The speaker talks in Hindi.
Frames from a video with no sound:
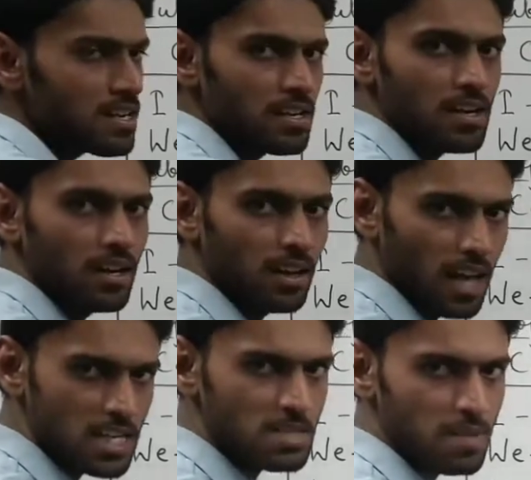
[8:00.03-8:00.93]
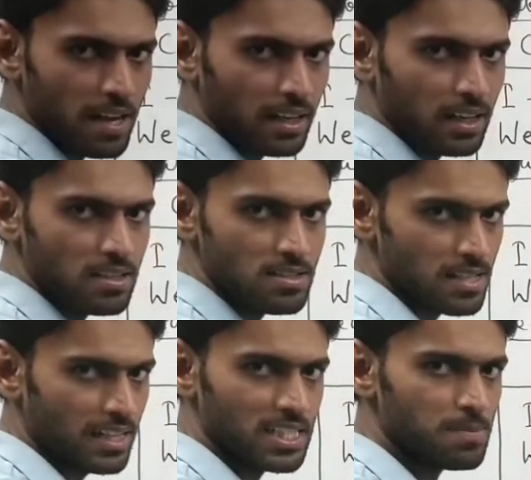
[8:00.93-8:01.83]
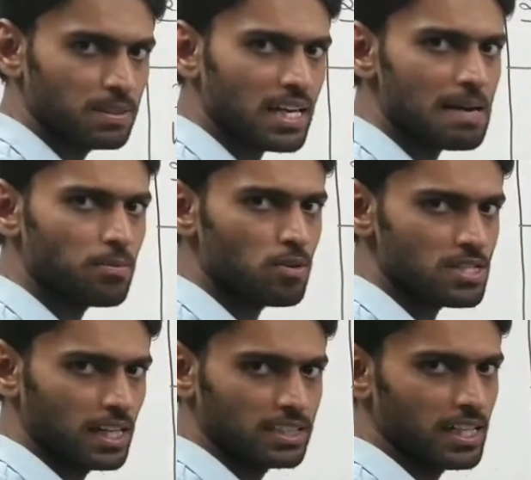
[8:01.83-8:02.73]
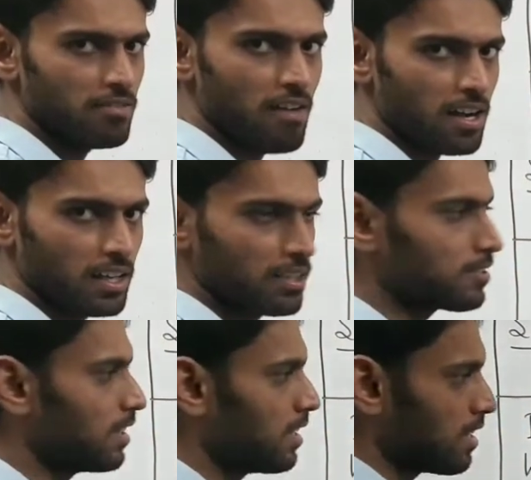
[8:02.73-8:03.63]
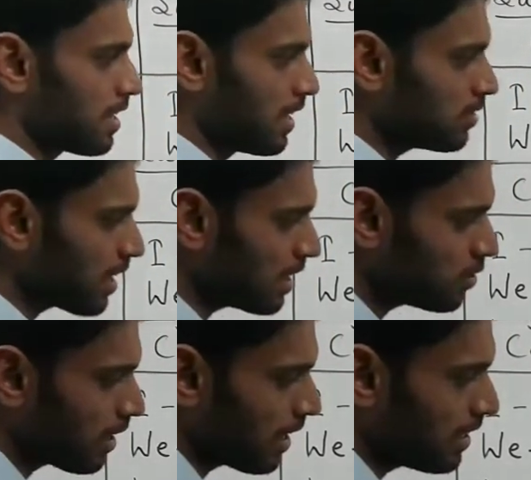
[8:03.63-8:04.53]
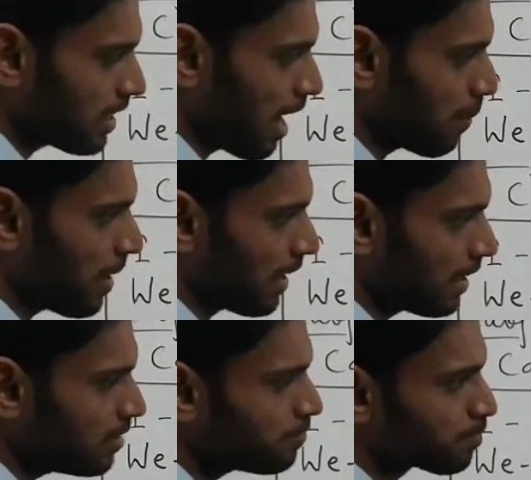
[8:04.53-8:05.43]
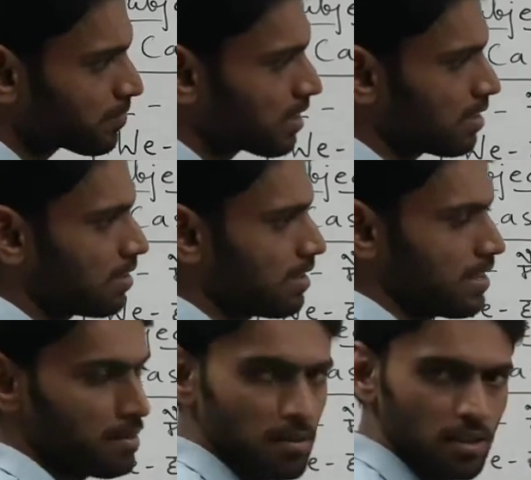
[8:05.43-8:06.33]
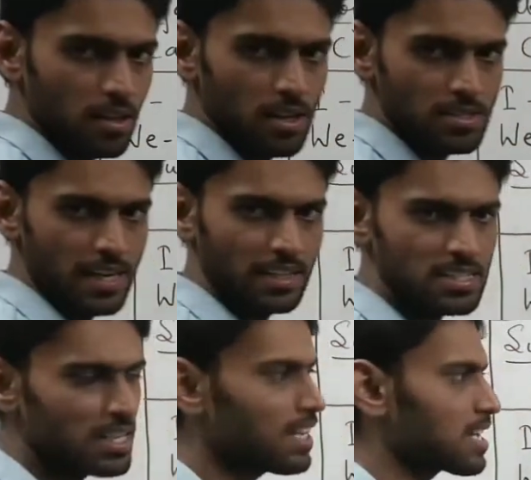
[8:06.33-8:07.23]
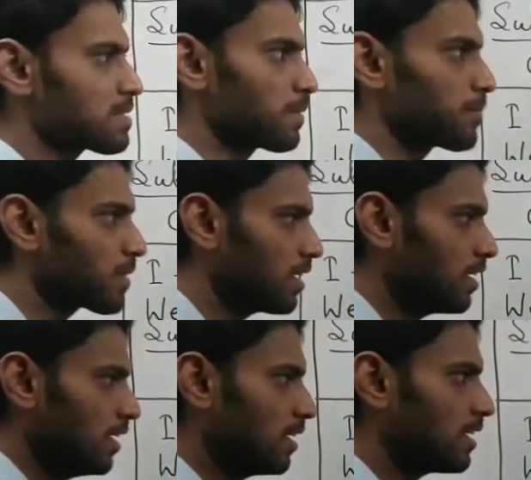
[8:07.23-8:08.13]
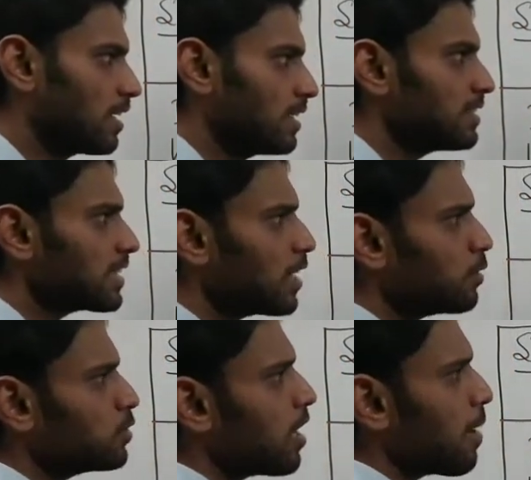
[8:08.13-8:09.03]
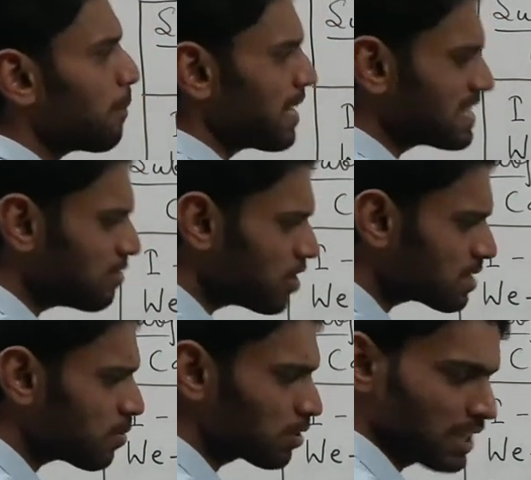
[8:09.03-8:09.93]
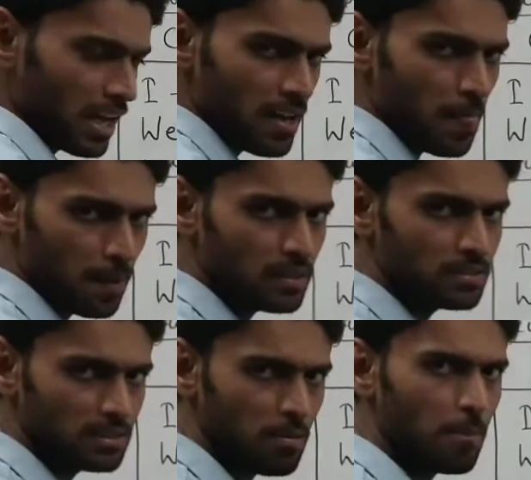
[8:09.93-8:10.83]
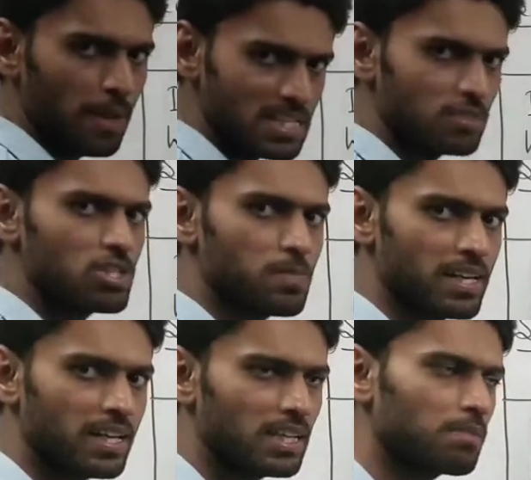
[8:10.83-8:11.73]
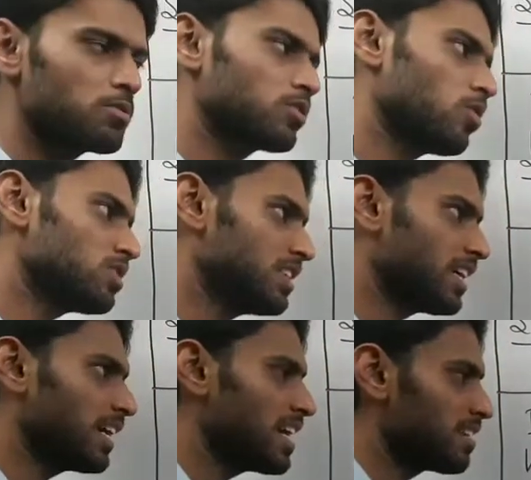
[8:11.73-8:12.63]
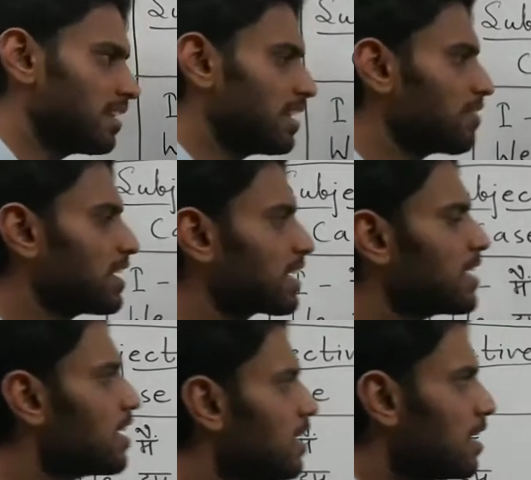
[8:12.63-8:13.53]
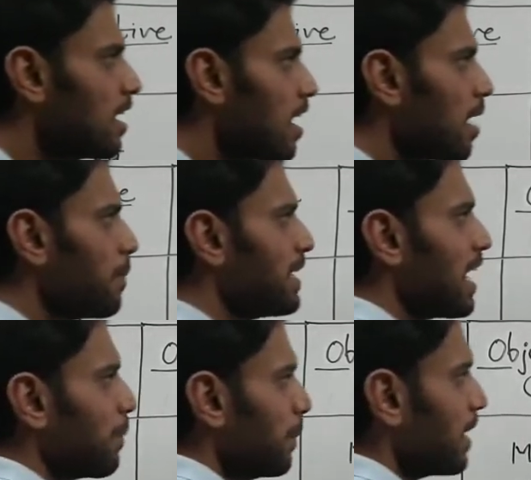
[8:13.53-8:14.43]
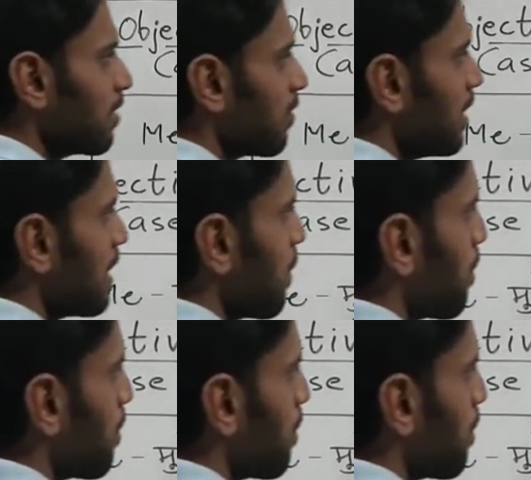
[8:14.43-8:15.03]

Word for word: के लास्ट में आएंगे सेंटेंस पता है आपको सेंटेंस यानी वाक्य ये सारे जो हैं ये कहाँ पे आएंगे सेंटेंस uh, के लास्ट में इसका यूज जो है पैसिव वॉइस में होता है जब हम पैसिव वॉइस पढ़ेंगे तो हम उसको सीखेंगे डेफिनेटली अब यहाँ पे एक वर्ड